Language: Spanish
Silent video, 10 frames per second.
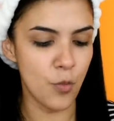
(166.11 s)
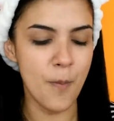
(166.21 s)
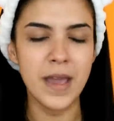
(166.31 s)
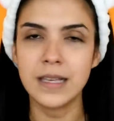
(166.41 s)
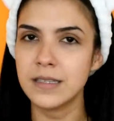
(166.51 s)

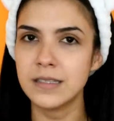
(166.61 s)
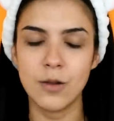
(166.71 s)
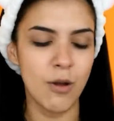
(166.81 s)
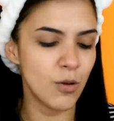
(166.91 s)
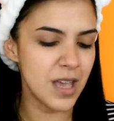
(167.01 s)
meses y
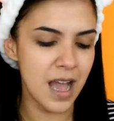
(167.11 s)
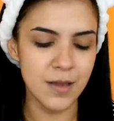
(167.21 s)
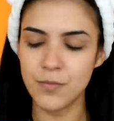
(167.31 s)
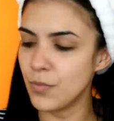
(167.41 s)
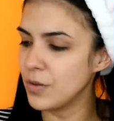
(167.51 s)
luego ya
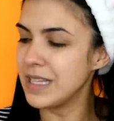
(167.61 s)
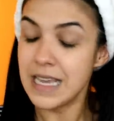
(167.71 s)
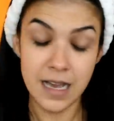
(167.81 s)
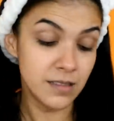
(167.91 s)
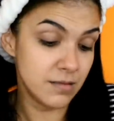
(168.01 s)
hay
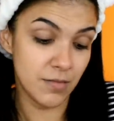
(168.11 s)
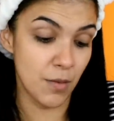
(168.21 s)
días.